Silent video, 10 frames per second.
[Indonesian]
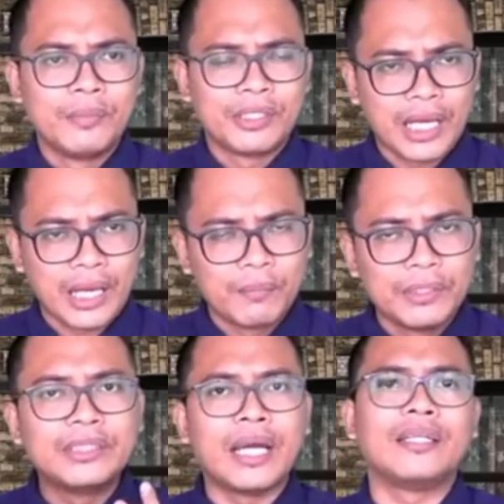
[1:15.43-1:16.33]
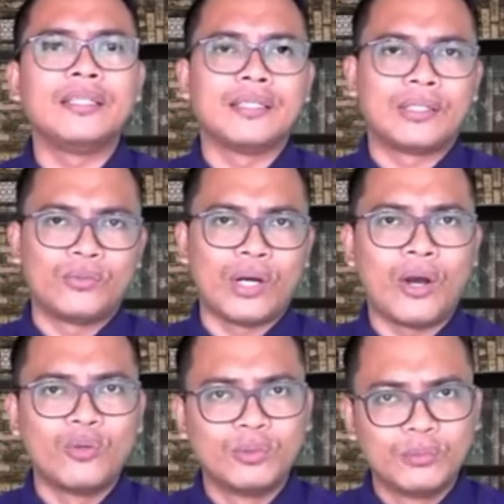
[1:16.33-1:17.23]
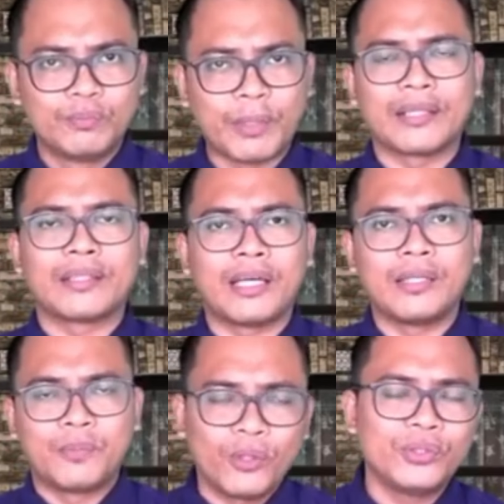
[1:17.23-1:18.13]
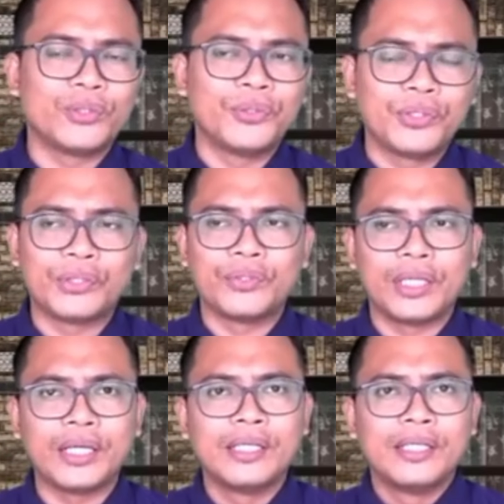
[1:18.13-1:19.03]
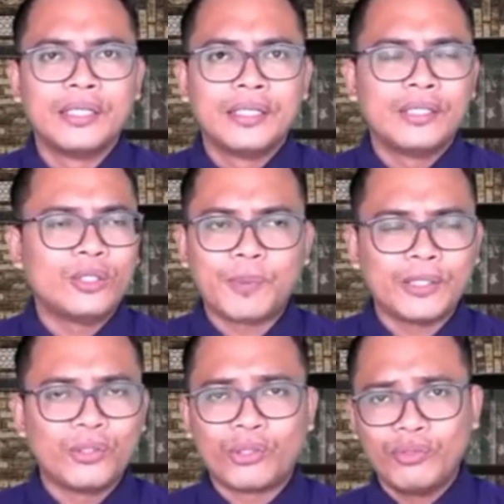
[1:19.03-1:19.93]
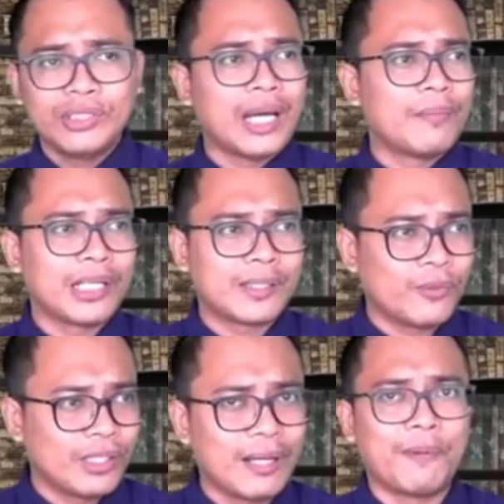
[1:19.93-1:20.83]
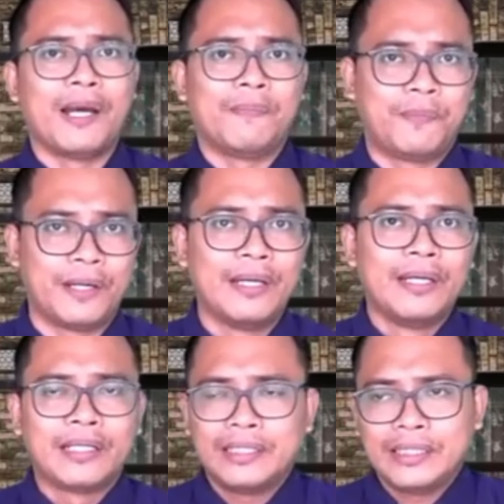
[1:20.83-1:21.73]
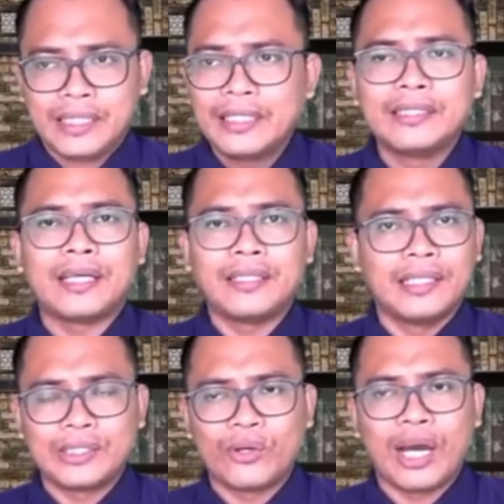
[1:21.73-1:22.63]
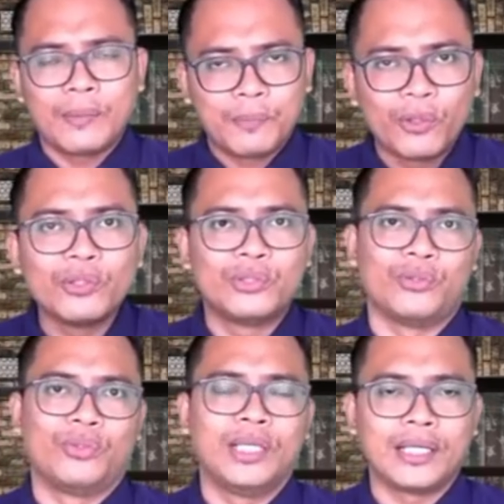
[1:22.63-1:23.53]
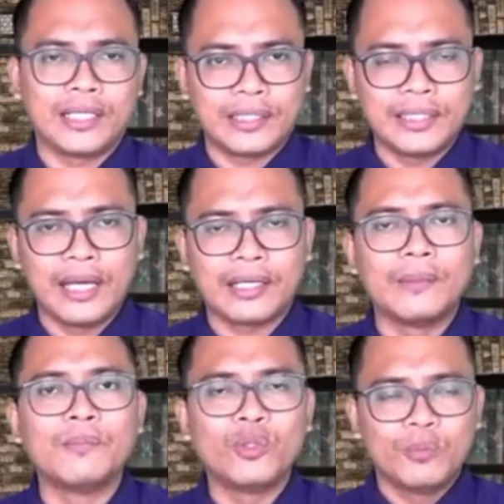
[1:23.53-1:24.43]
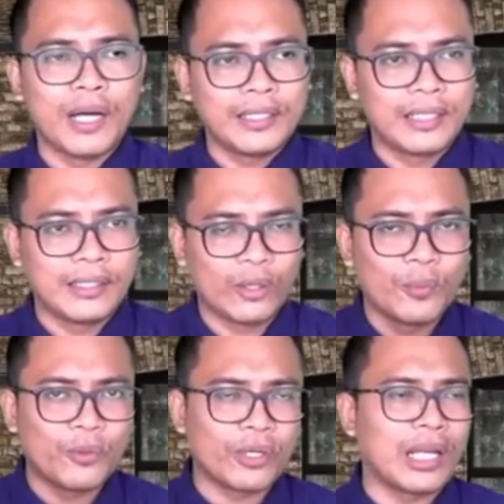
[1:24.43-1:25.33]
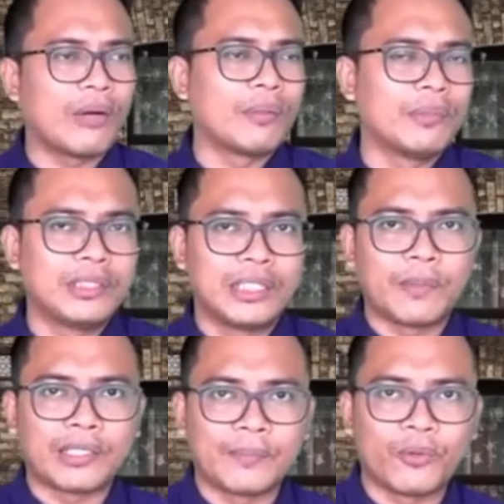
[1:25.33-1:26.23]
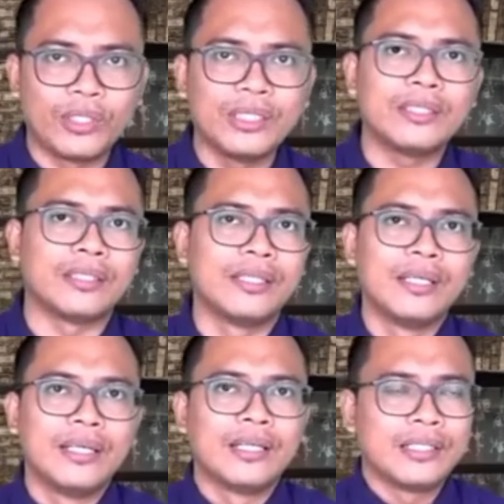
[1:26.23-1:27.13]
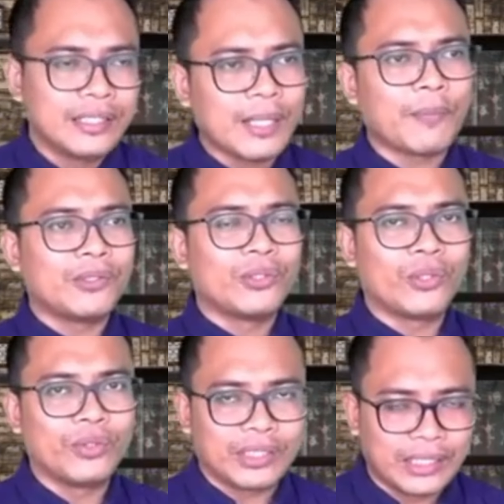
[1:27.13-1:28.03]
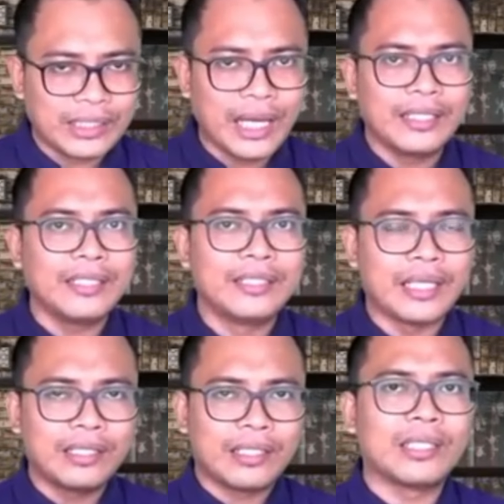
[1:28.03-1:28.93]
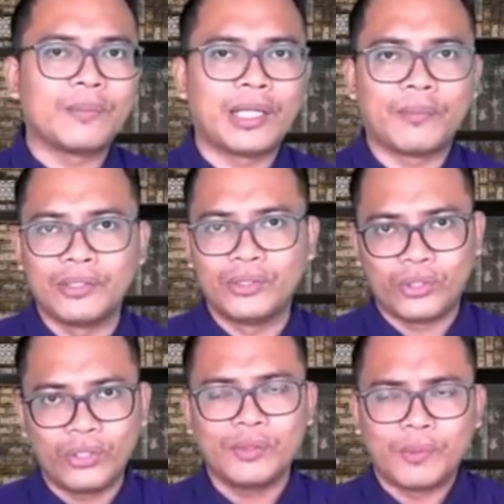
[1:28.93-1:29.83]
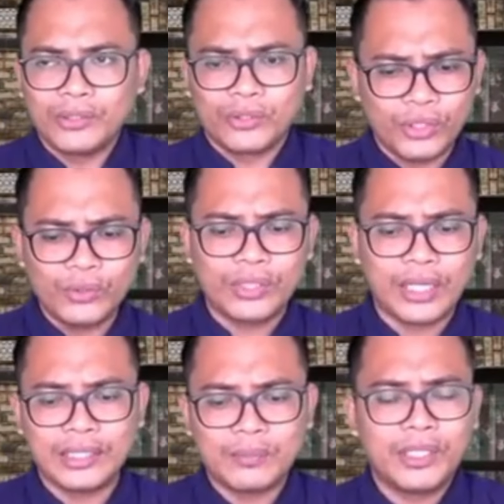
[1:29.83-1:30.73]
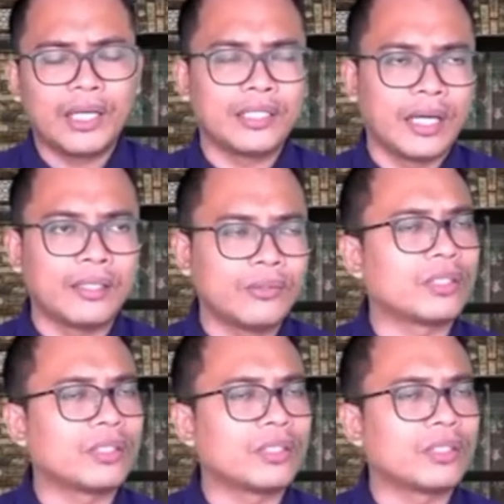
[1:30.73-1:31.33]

bisa menjadi ketua umum partai Projo gitu ya, itu Pak Jokowi nggak merespon apa-apa. Ketika ditanya soal Projo yang katanya akan berubah dari kelompok relawan menjadi partai politik, ketika Pak Jokowi, ketika ini ditanyakan kepada Pak Jokowi, Pak Jokowi juga hanya bilang ya